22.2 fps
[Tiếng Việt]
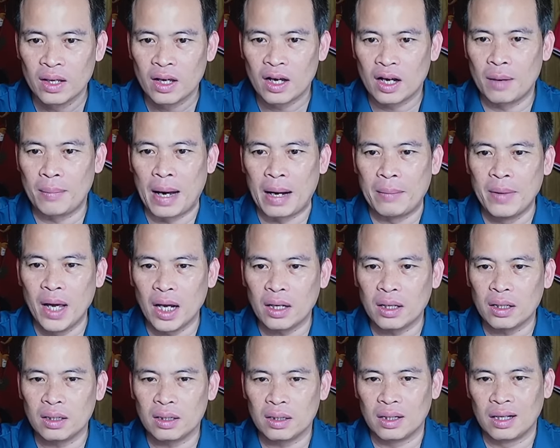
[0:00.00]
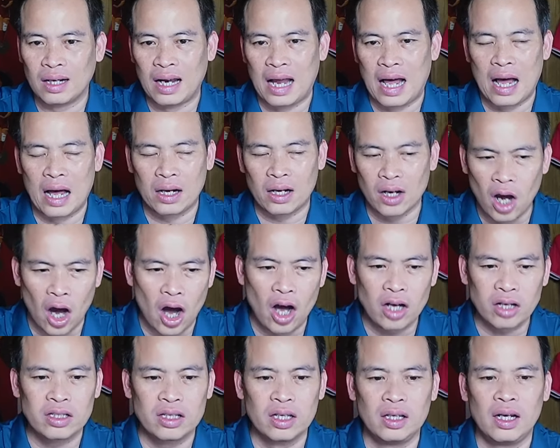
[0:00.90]
Các bạn biết là
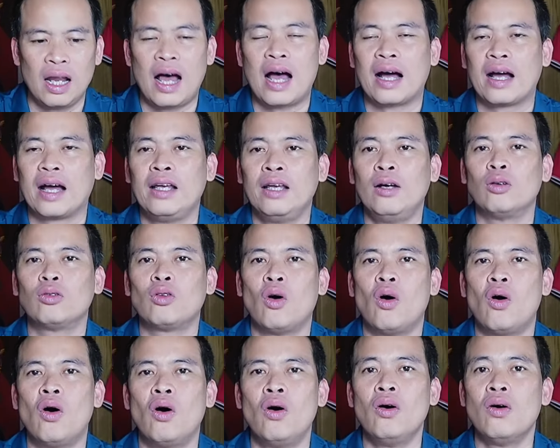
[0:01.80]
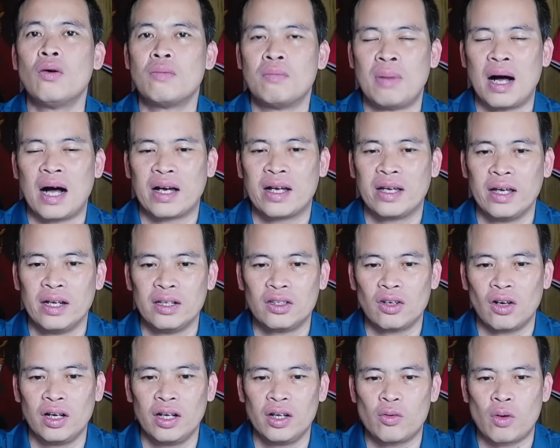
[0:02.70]
đó chính là cái yếu tố mà khiến
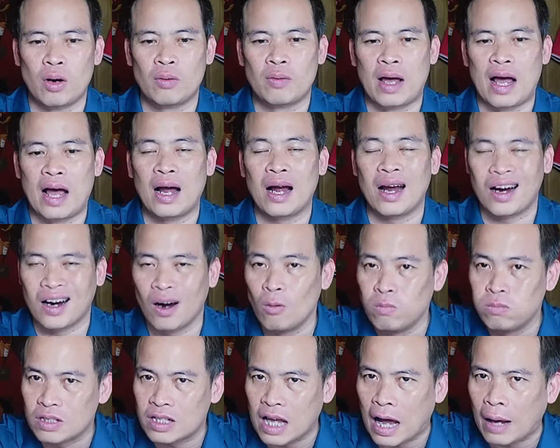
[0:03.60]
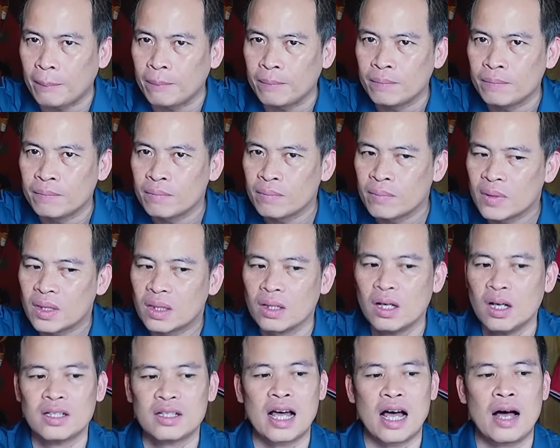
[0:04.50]
cho liên đoàn bóng đá không dám
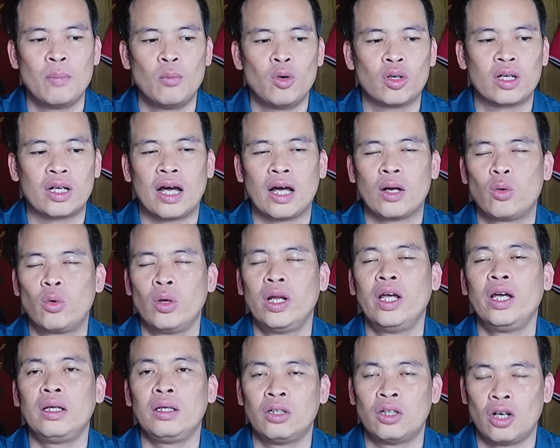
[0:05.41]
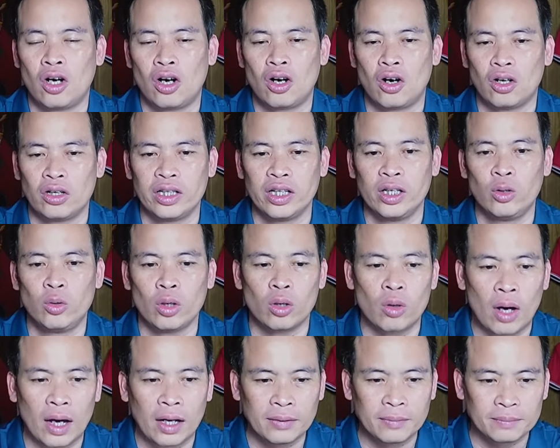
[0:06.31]
đưa ra một cái quyết định nó có tính quyết
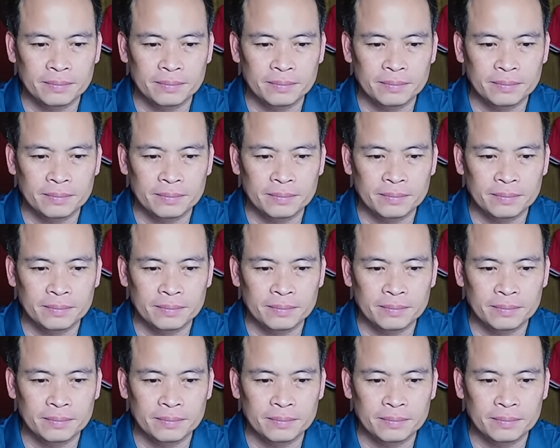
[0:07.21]
đoán.